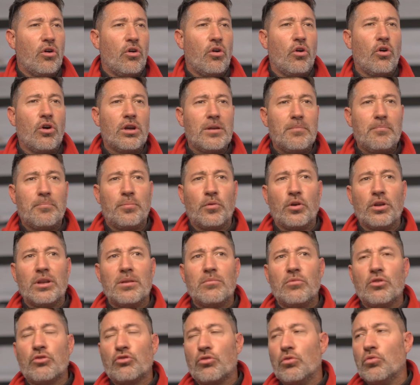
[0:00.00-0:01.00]
hoy
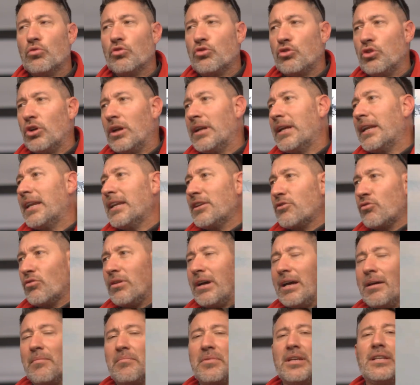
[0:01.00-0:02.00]
podemos solucionar
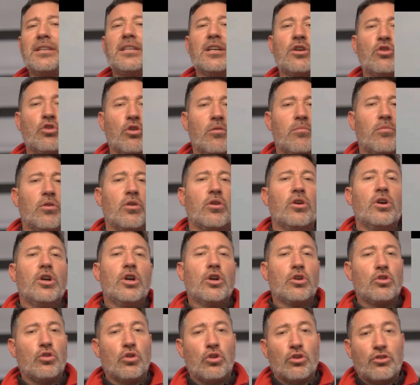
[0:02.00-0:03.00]
esos ambientes como
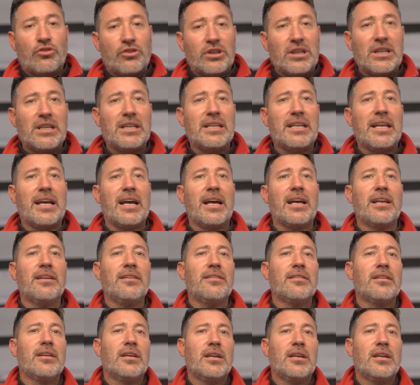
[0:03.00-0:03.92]
cocinas,